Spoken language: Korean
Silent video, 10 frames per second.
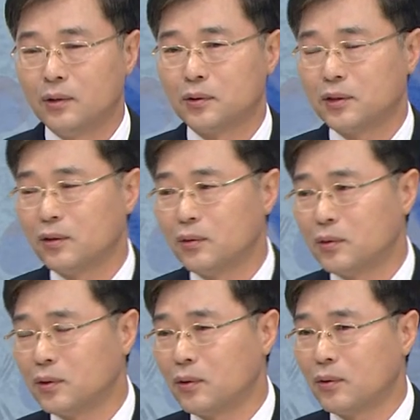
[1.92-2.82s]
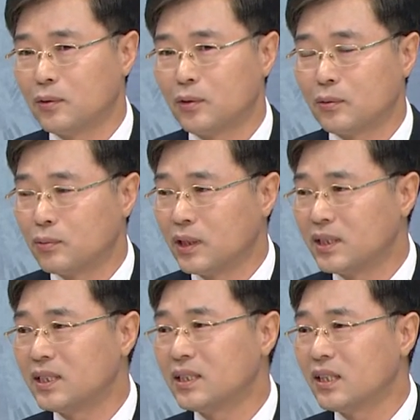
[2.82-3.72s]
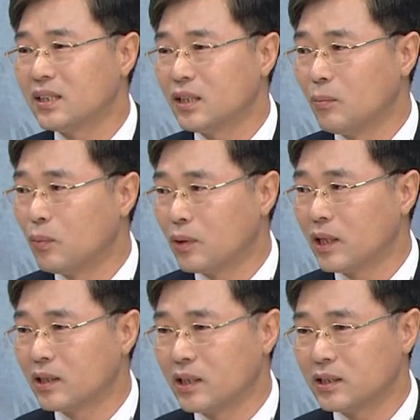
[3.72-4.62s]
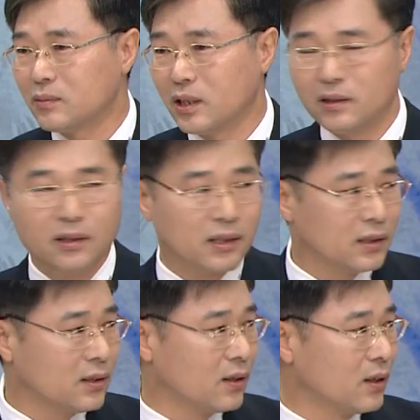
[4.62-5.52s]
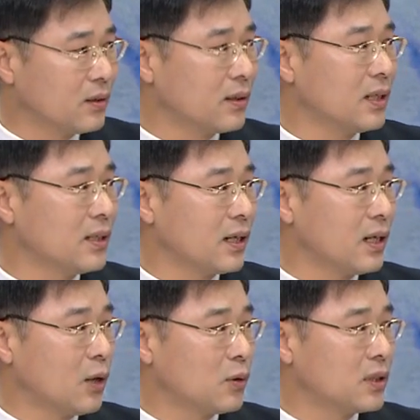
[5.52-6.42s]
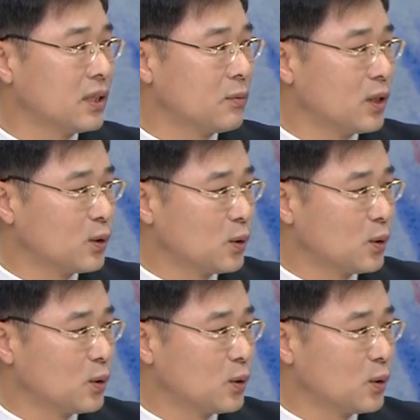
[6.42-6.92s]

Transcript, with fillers: 조선 총독부의 시정연보라는 게 있습니다. 여기에서 어떻게 이야기를 하고 있냐면